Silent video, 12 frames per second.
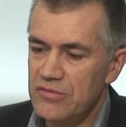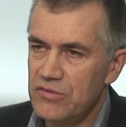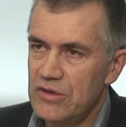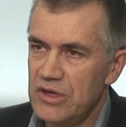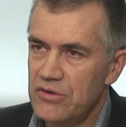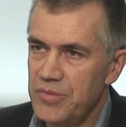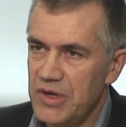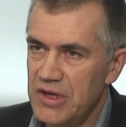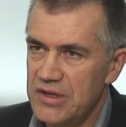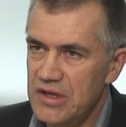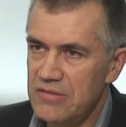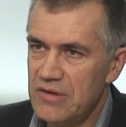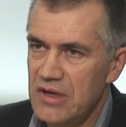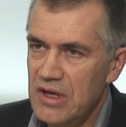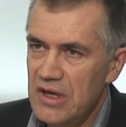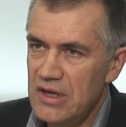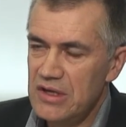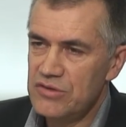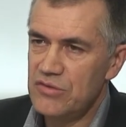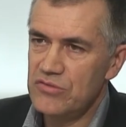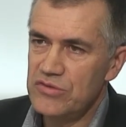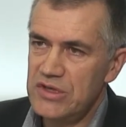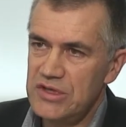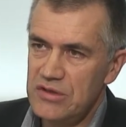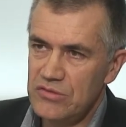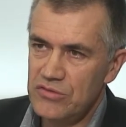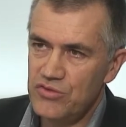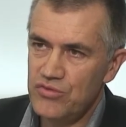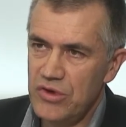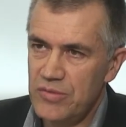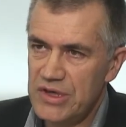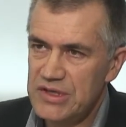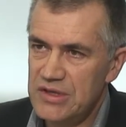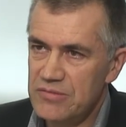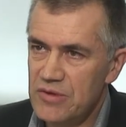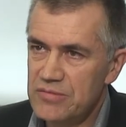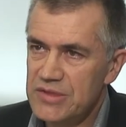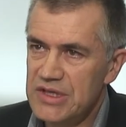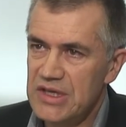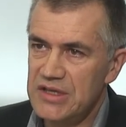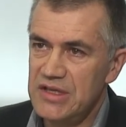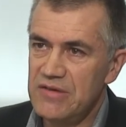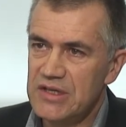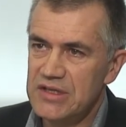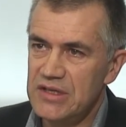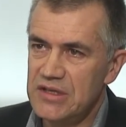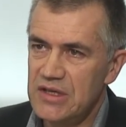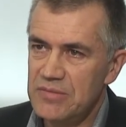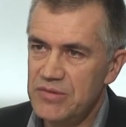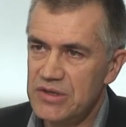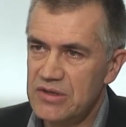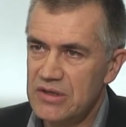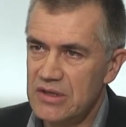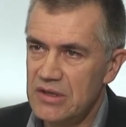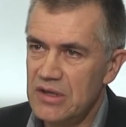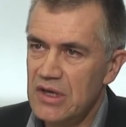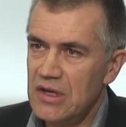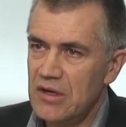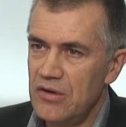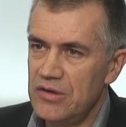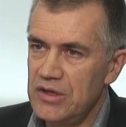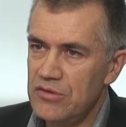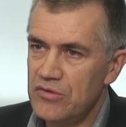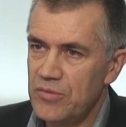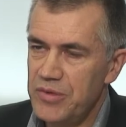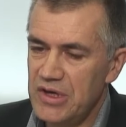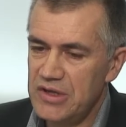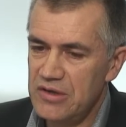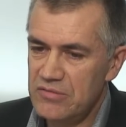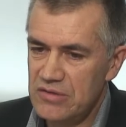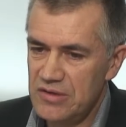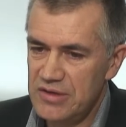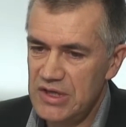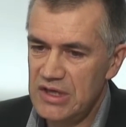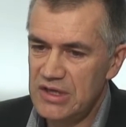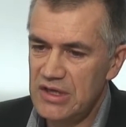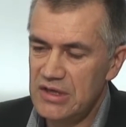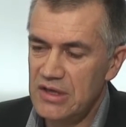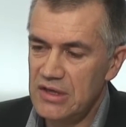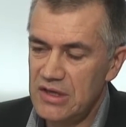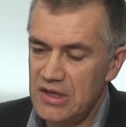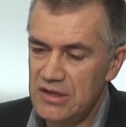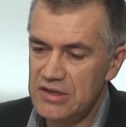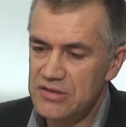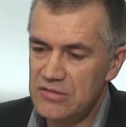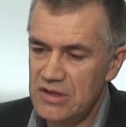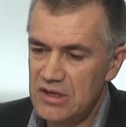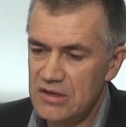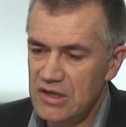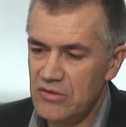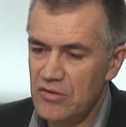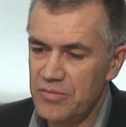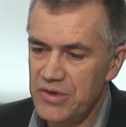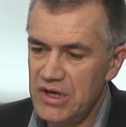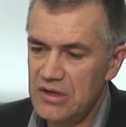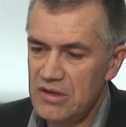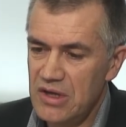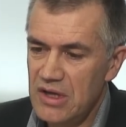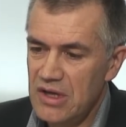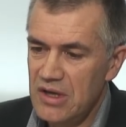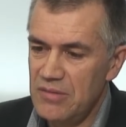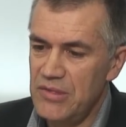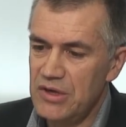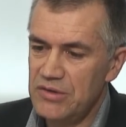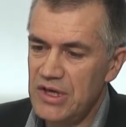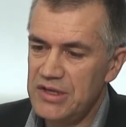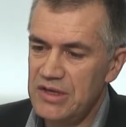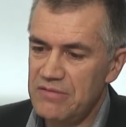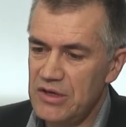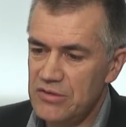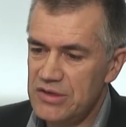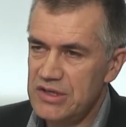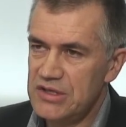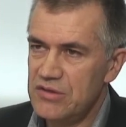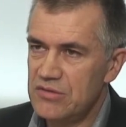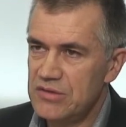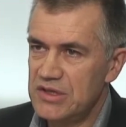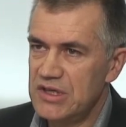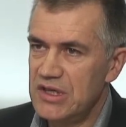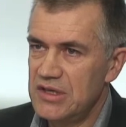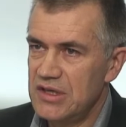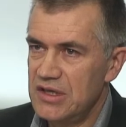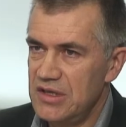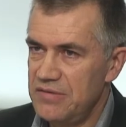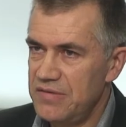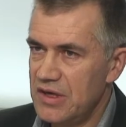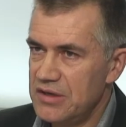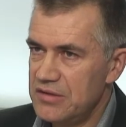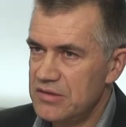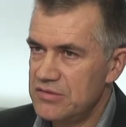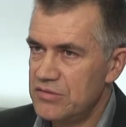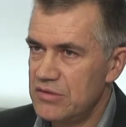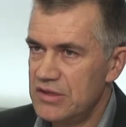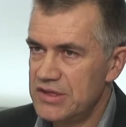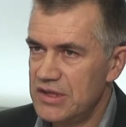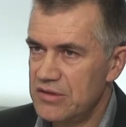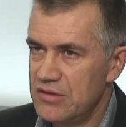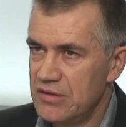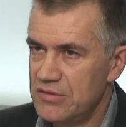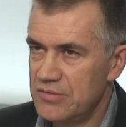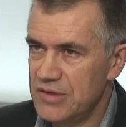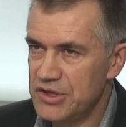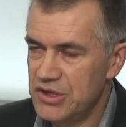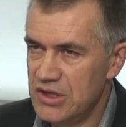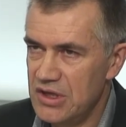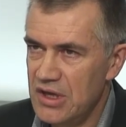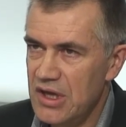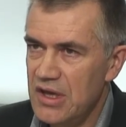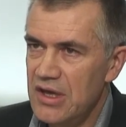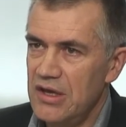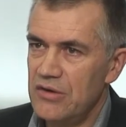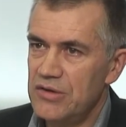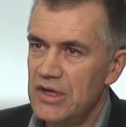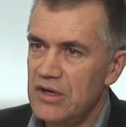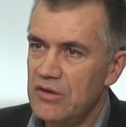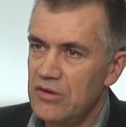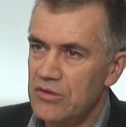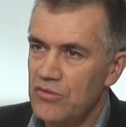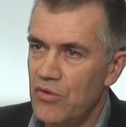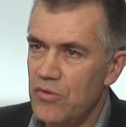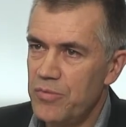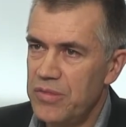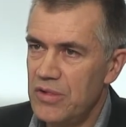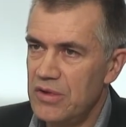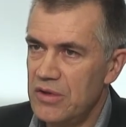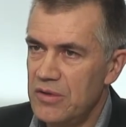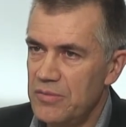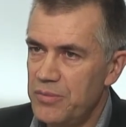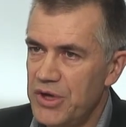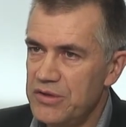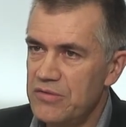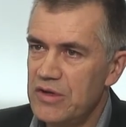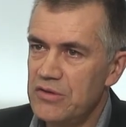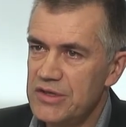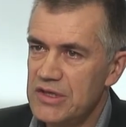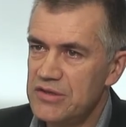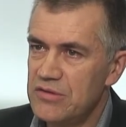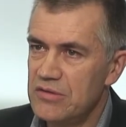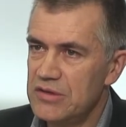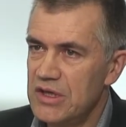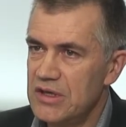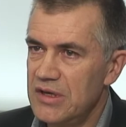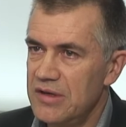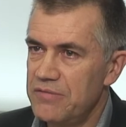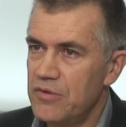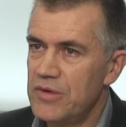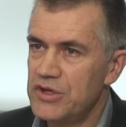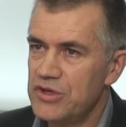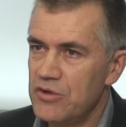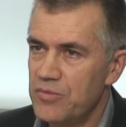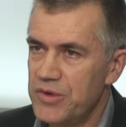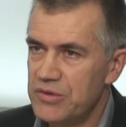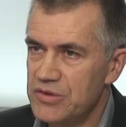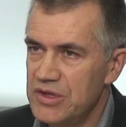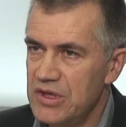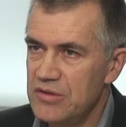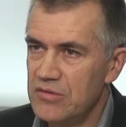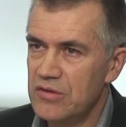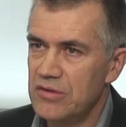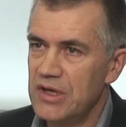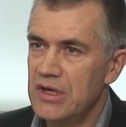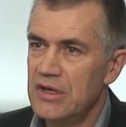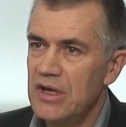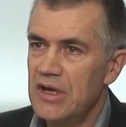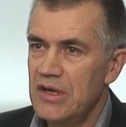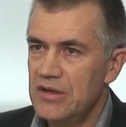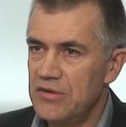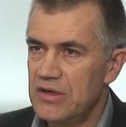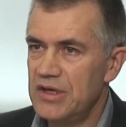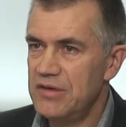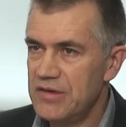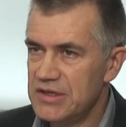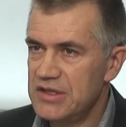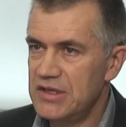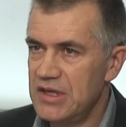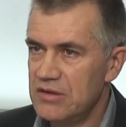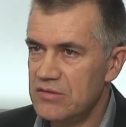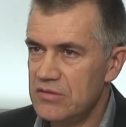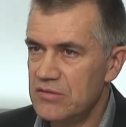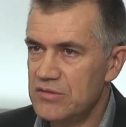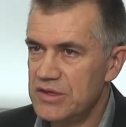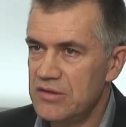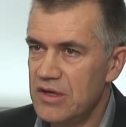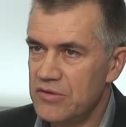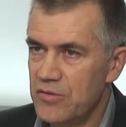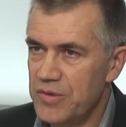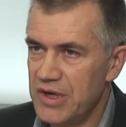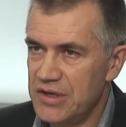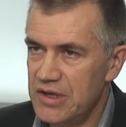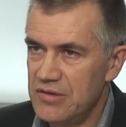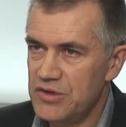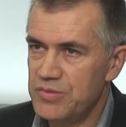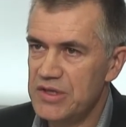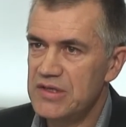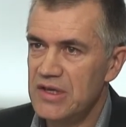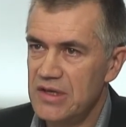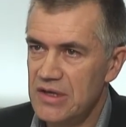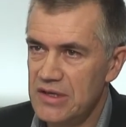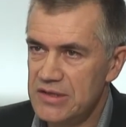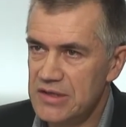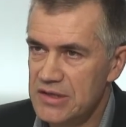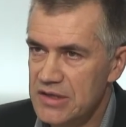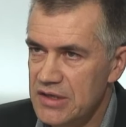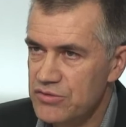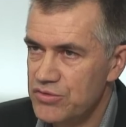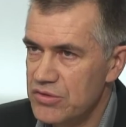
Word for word: au niveau de la coopérative, ce que nous essayons de jouer au maximum, c'est la diversité, puisque euh, on est une coopérative, vous l'avez dit, qui est, qui est nationale, qui est européenne, mais on a des valorisations très très différentes selon les secteurs de marché et on a un gros euh, pan de valorisation dans les fromages européens aussi. Donc on a de la diversité au, sein de la coopérative. Je pense que c'est essentiel